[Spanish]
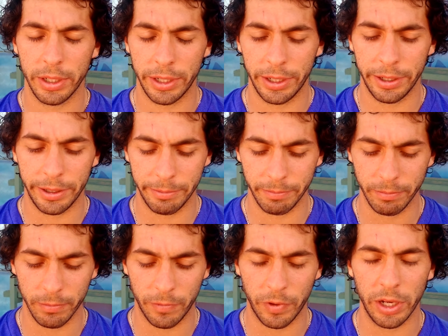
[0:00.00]

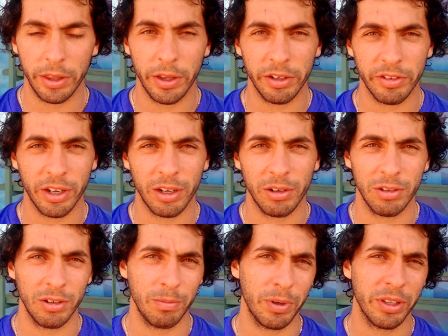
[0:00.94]
em, feliz de haber
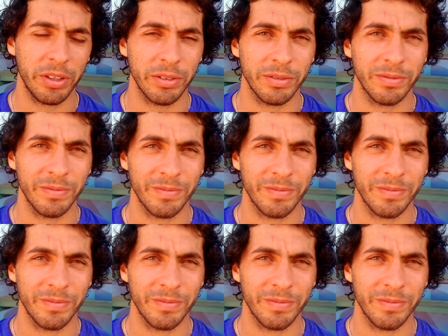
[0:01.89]
sacado el partido.